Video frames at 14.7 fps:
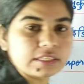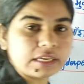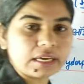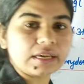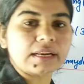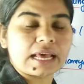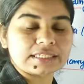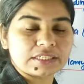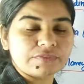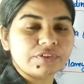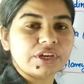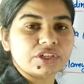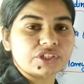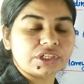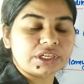ठीक है
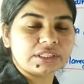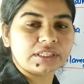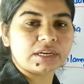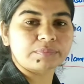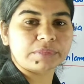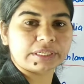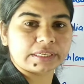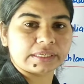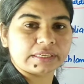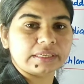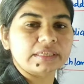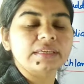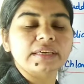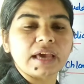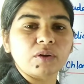क्लासिफिकेशन के अंदर हम देखेंगे
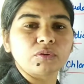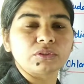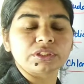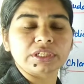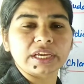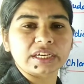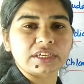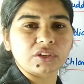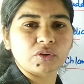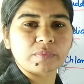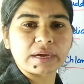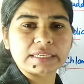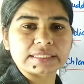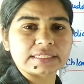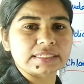कि क्या होती है
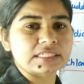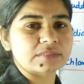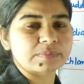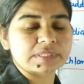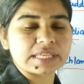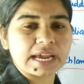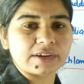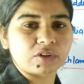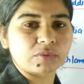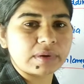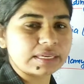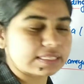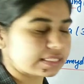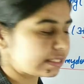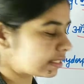एक्टिनोमाइसीट्स
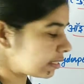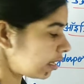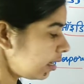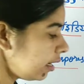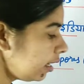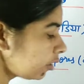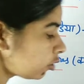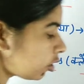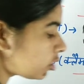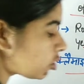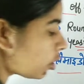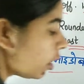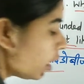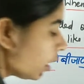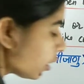बिसाइडोमाइसीट्स तो ये
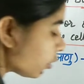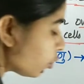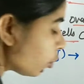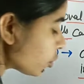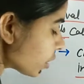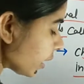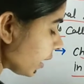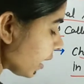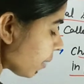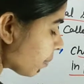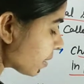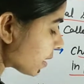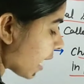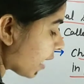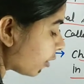जो यूजली
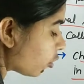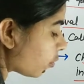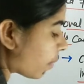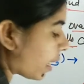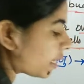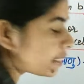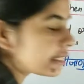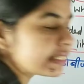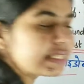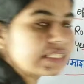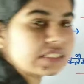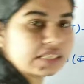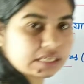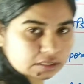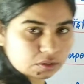
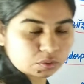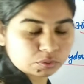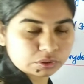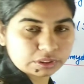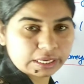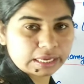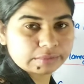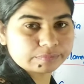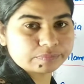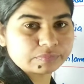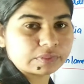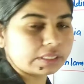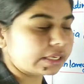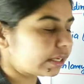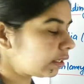बिसाइडोमाइसीट्स के अंदर होती है
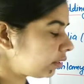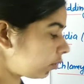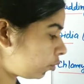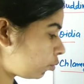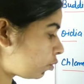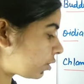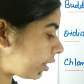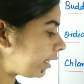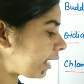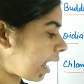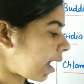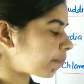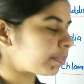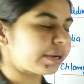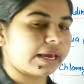लेकिन यूजली
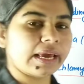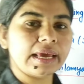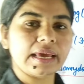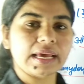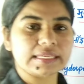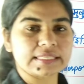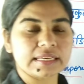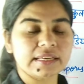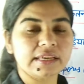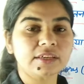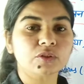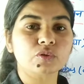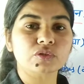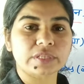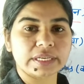यहां पे है ऐसा नहीं कि
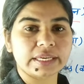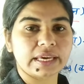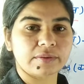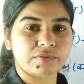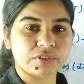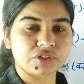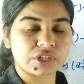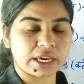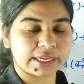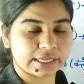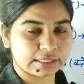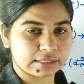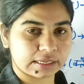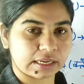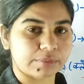दूसरी के फंजाई के
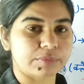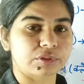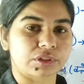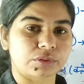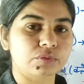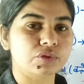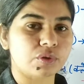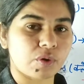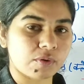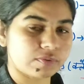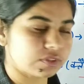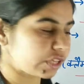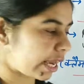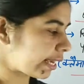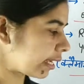अंदर नहीं होती कुछ और
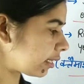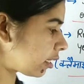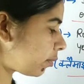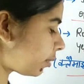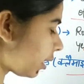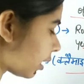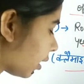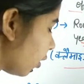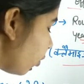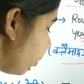फंजाई के अंदर भी देखने